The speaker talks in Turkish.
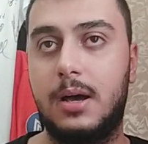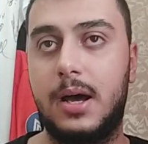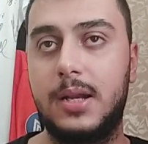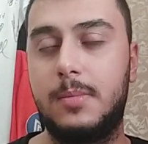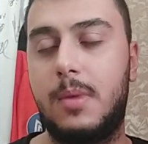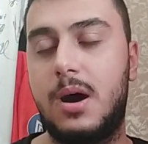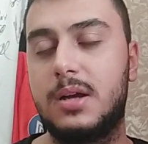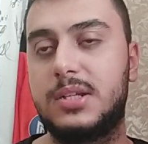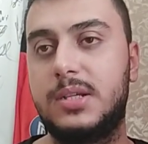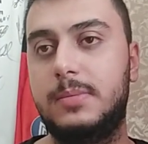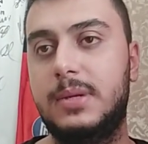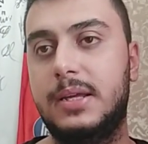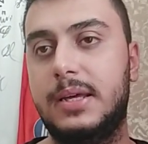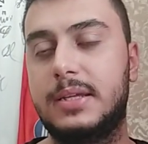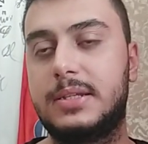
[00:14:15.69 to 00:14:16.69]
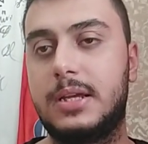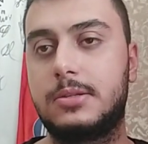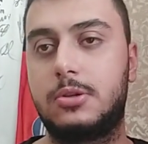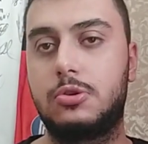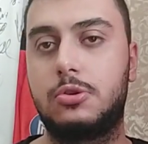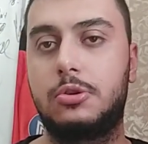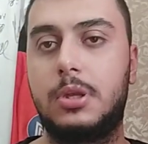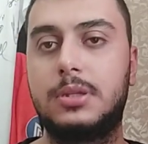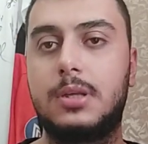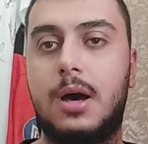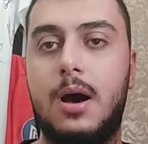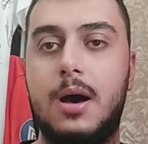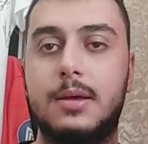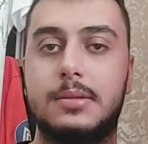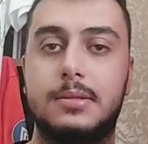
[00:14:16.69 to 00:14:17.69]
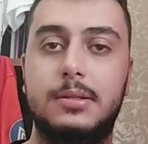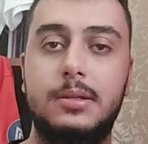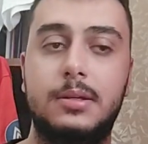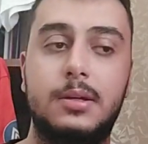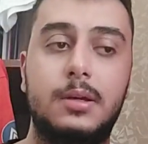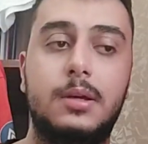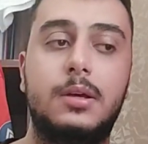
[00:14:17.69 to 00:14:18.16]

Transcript: Hani maaşı bile geçen sezondan daha azdı.